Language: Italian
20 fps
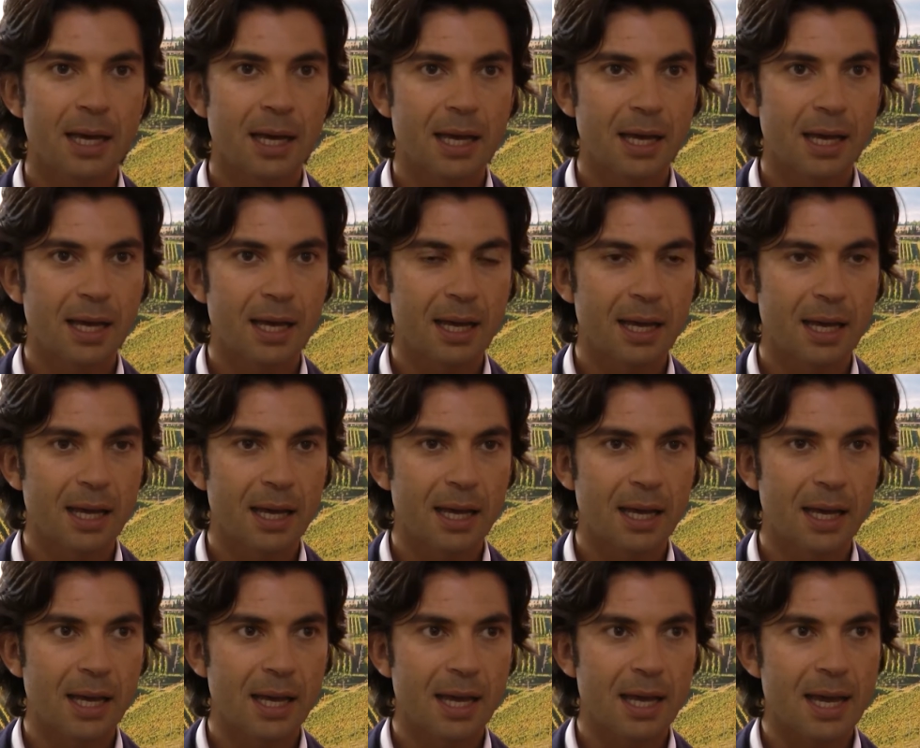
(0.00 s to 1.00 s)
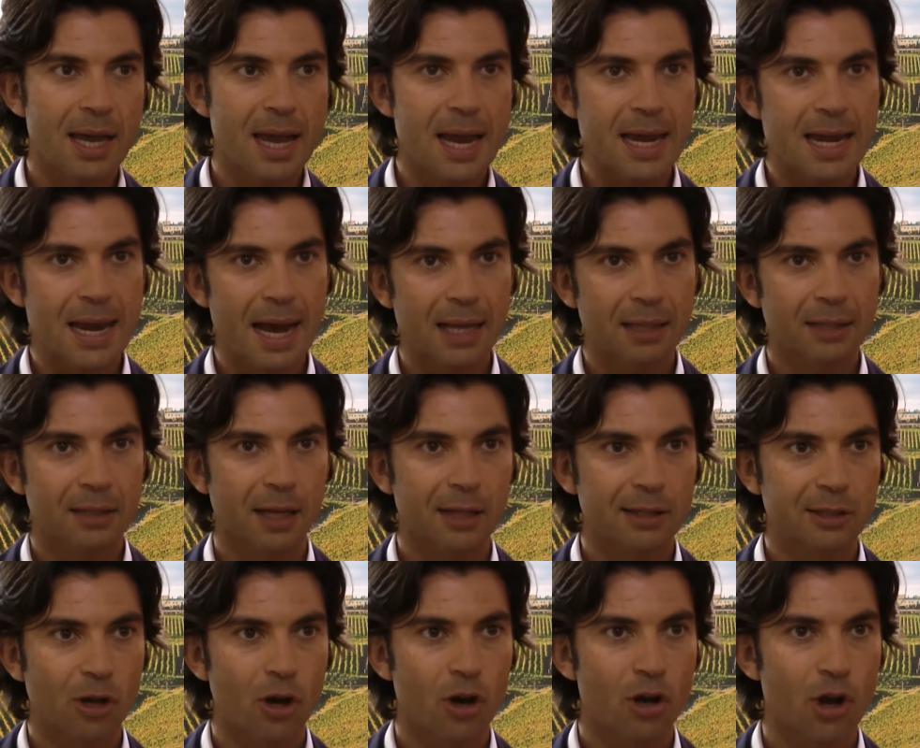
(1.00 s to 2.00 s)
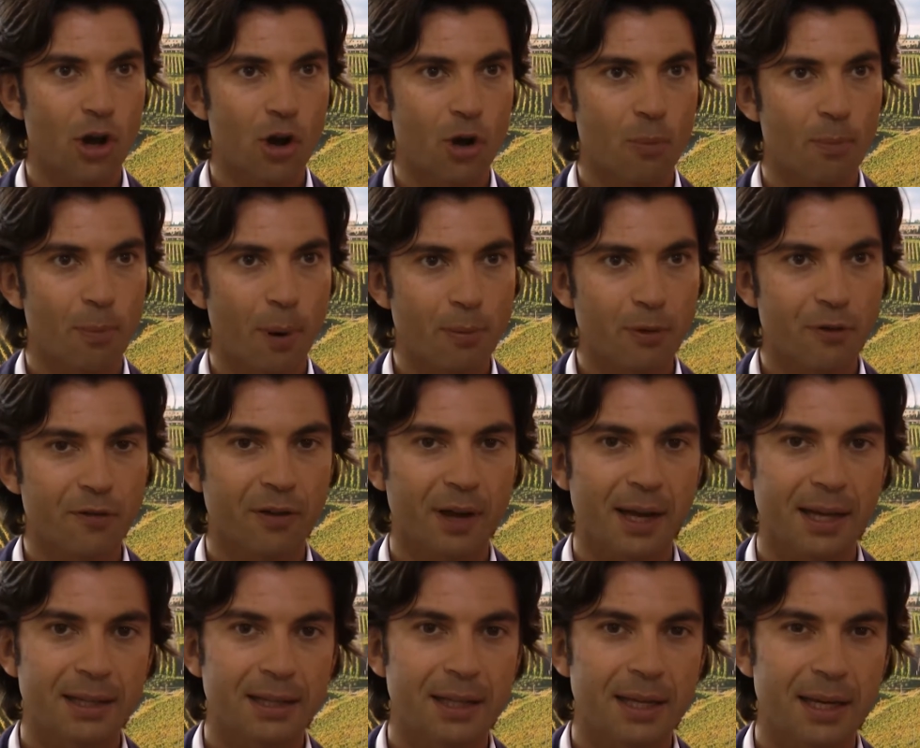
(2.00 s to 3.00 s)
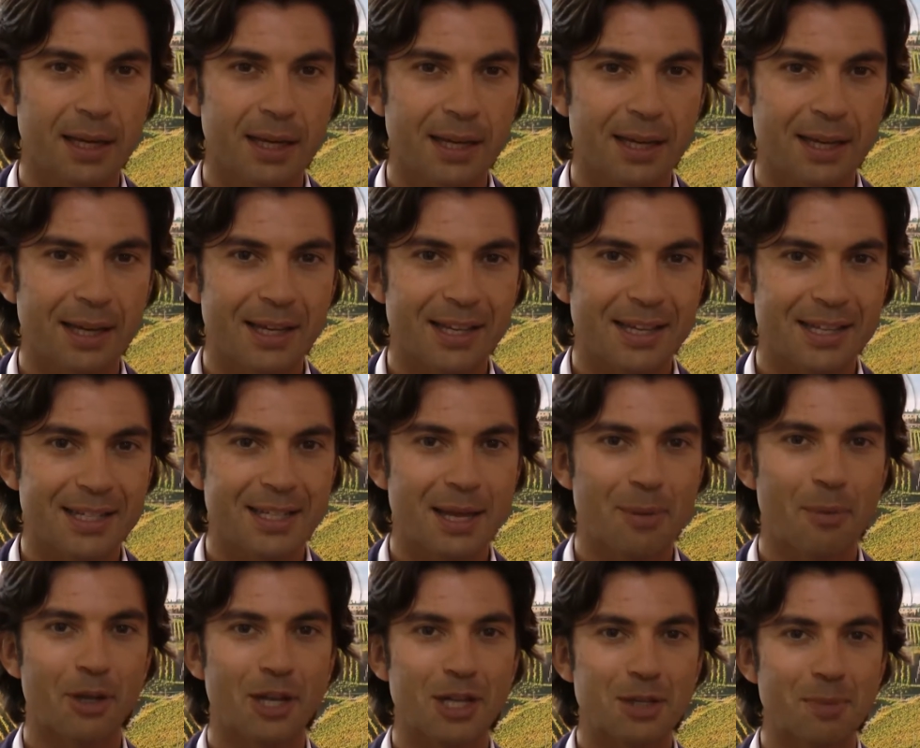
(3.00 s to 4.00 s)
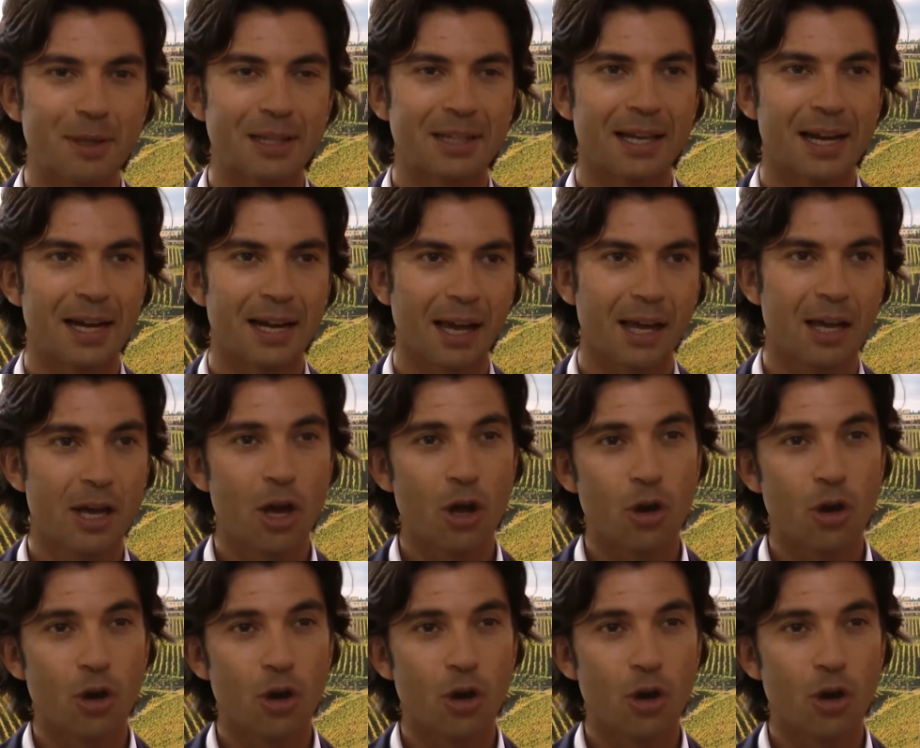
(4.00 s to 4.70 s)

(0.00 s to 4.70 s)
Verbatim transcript: e in altre zone un po' più fredde stiamo ad aspettare.